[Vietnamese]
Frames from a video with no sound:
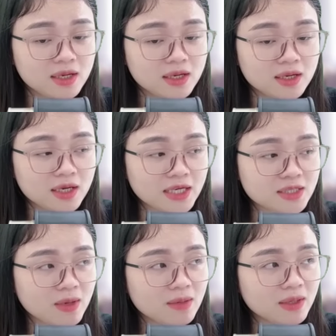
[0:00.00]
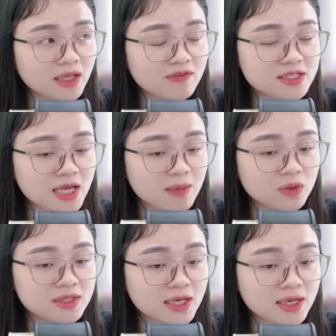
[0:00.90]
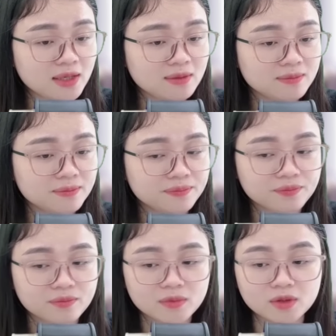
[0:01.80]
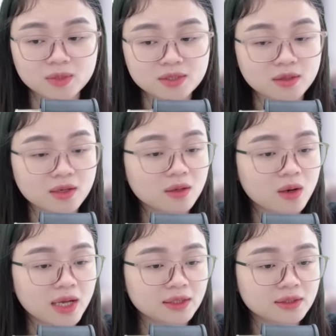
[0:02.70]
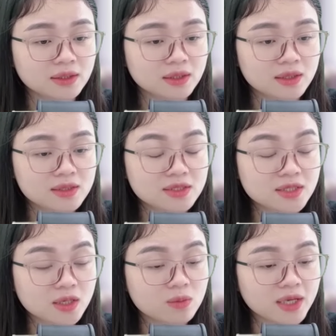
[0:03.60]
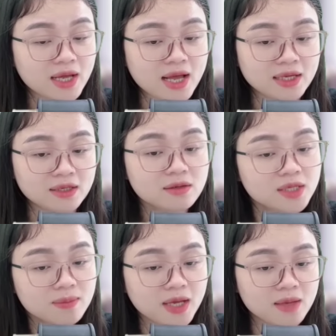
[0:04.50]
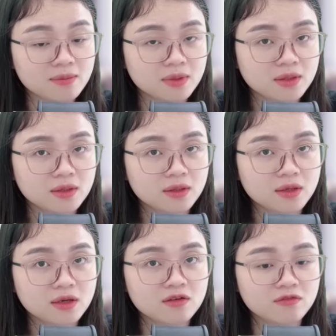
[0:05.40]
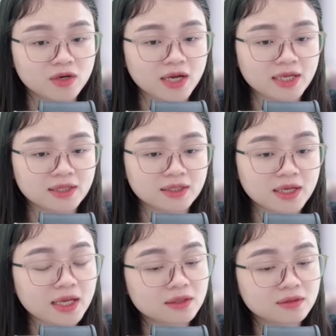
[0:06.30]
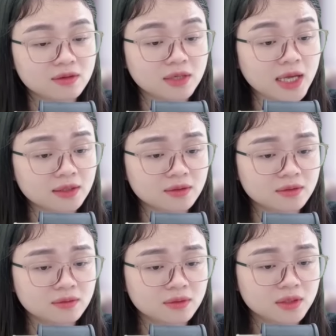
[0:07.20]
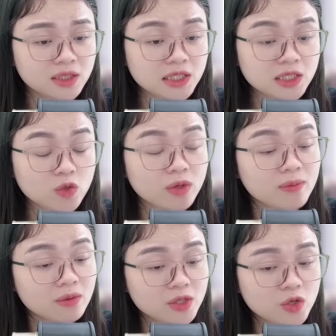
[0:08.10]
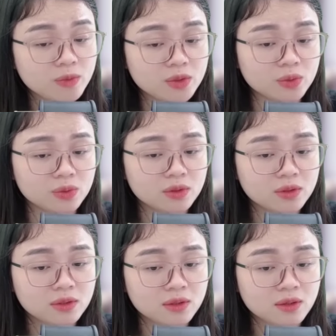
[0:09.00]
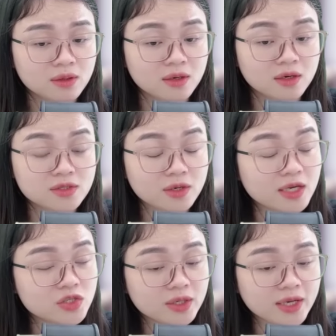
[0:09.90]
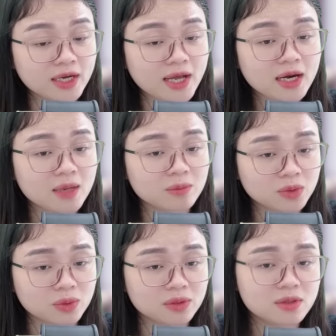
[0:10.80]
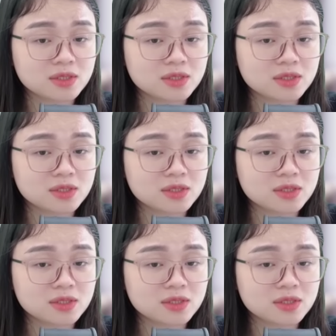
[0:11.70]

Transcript: Anh sẽ bắt bà ta phải trả một cái giá đắt Từ bây giờ đã có anh Sẽ không để ai ức hiếp em Vợ anh, anh thương, anh cưng Không biết bao nhiêu mới đủ Sao lại để cho kẻ khác làm tổn thương chứ